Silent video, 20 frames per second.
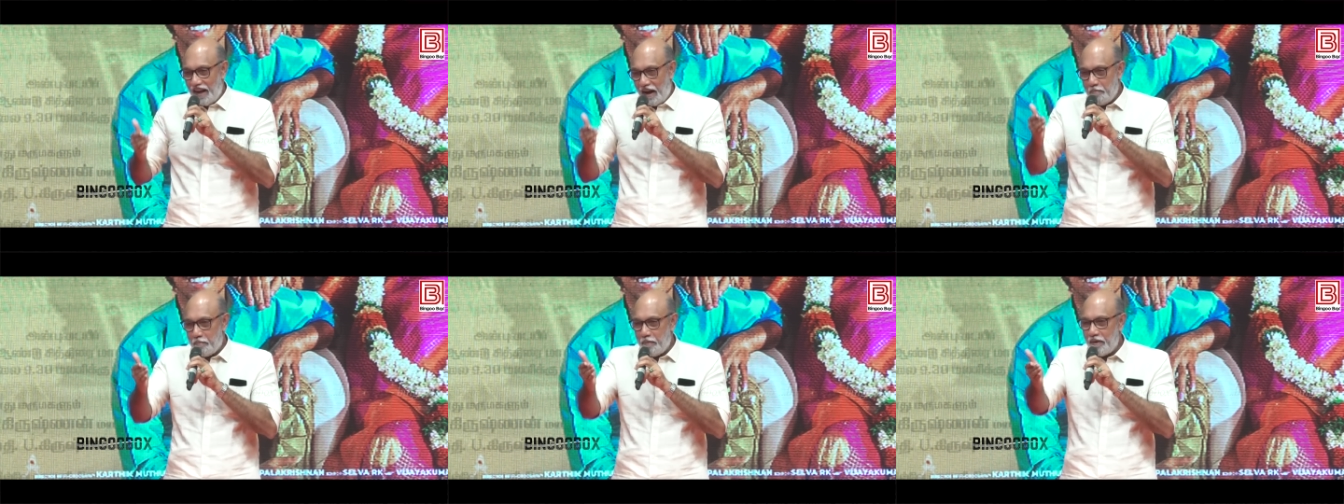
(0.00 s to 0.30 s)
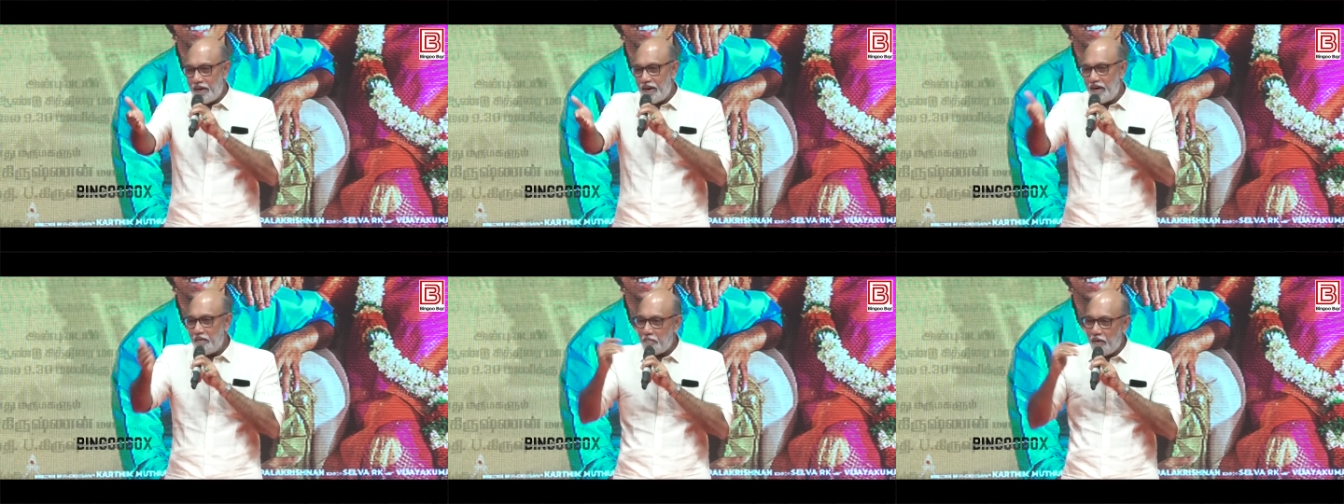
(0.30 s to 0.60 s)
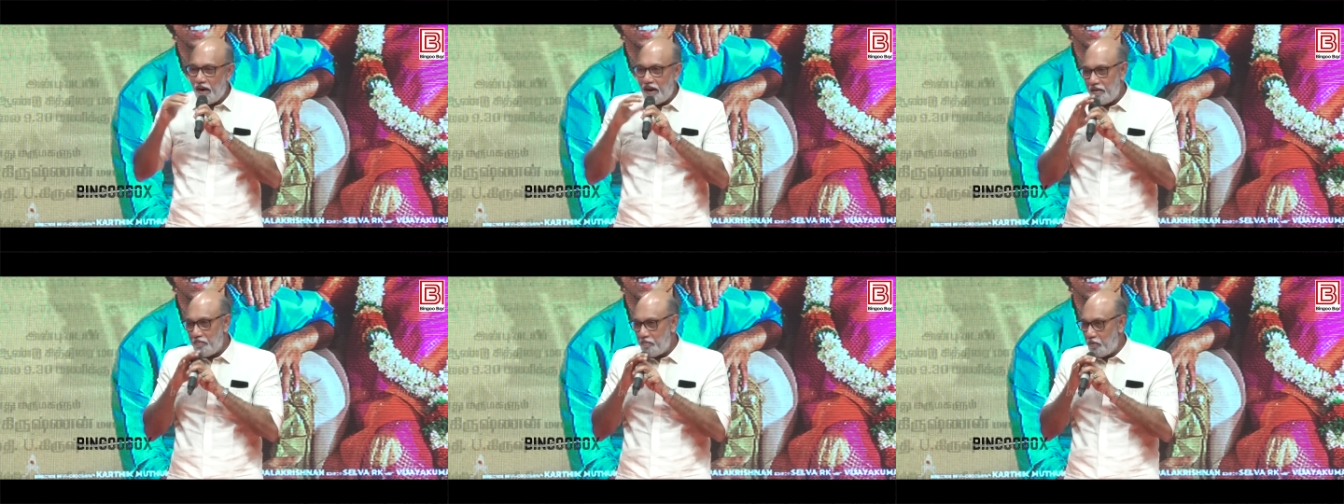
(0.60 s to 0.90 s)
அபர்ணா
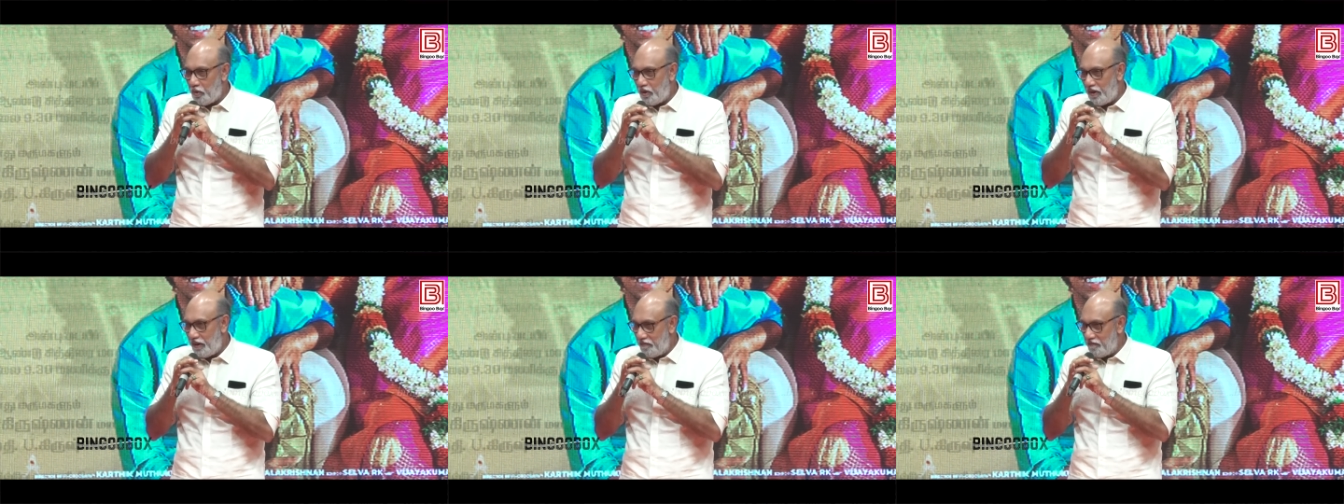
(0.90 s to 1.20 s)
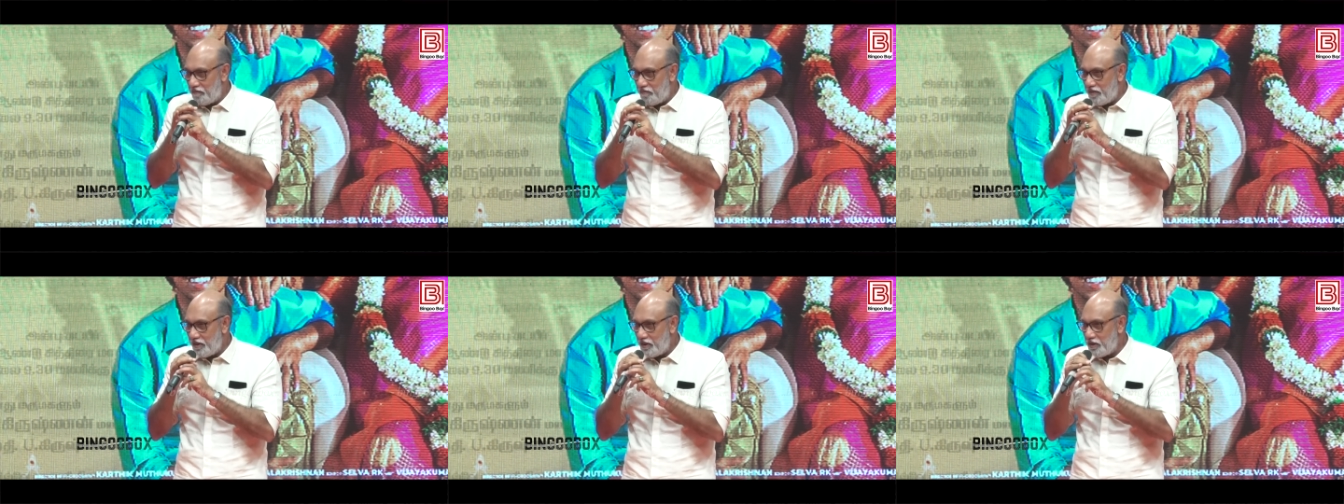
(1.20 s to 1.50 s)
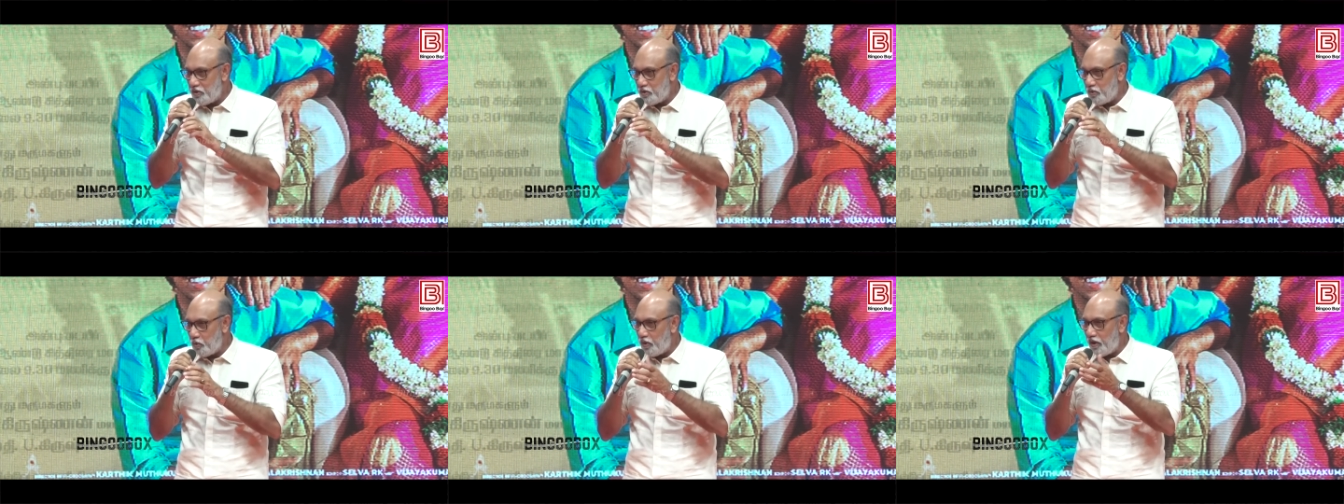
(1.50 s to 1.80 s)
பாலமுரளி
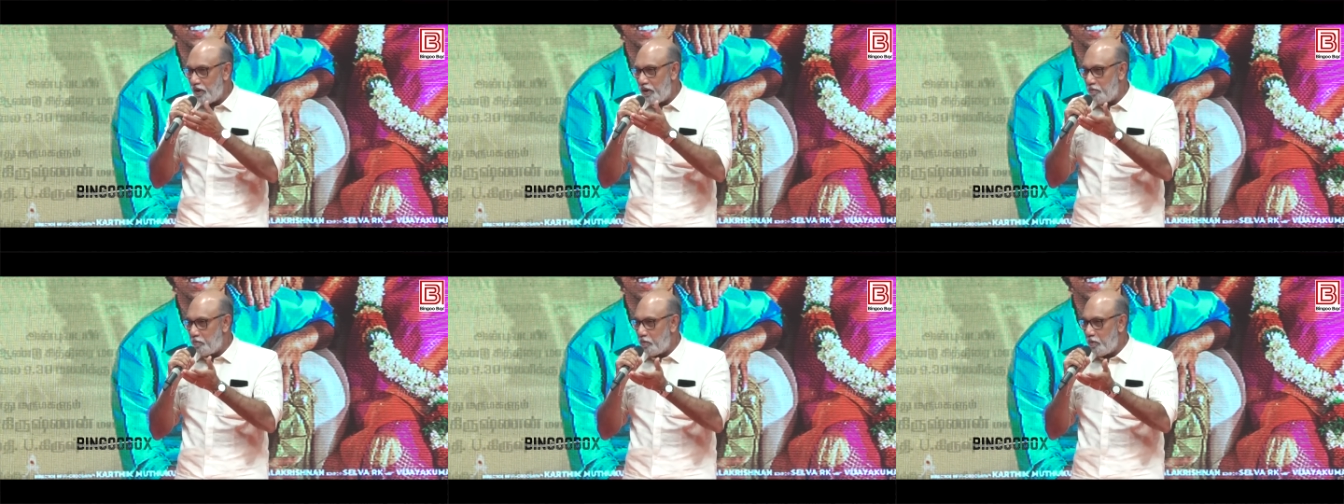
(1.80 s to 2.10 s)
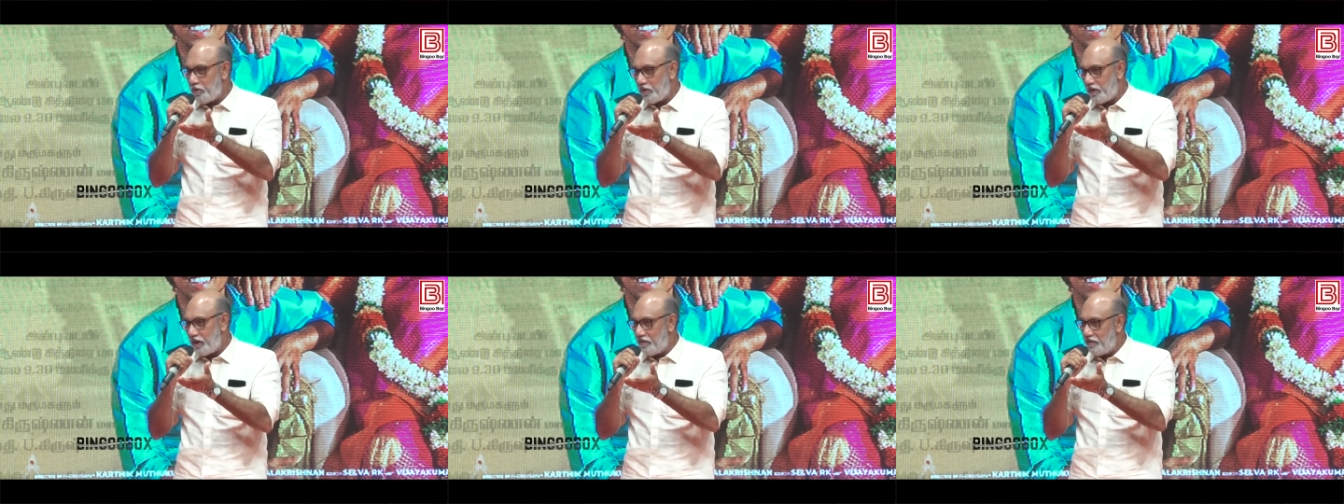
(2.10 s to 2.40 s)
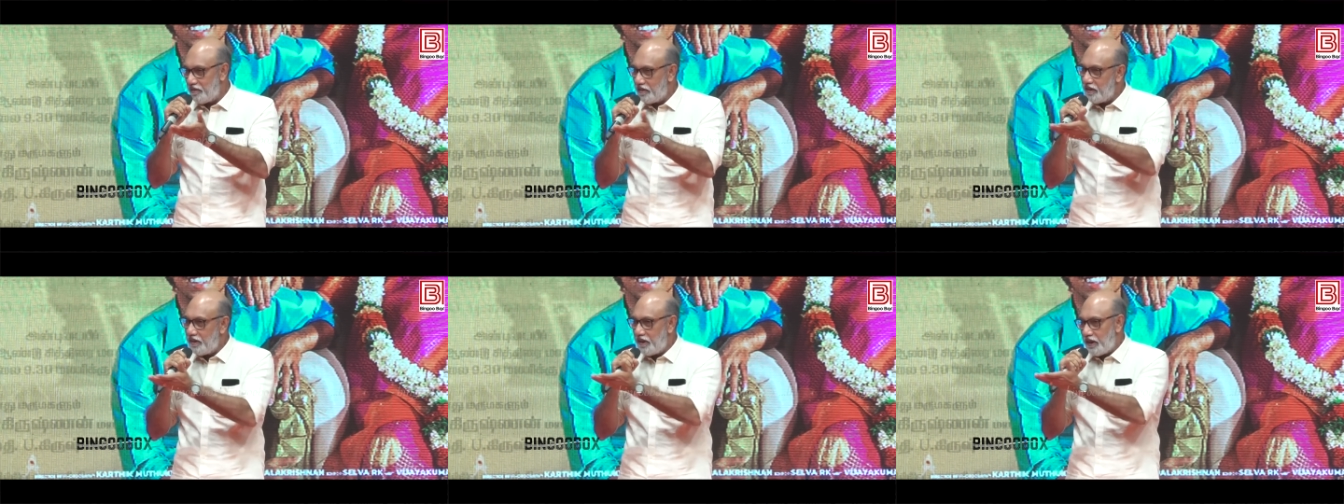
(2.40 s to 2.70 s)
சூரரை போற்றில் வந்து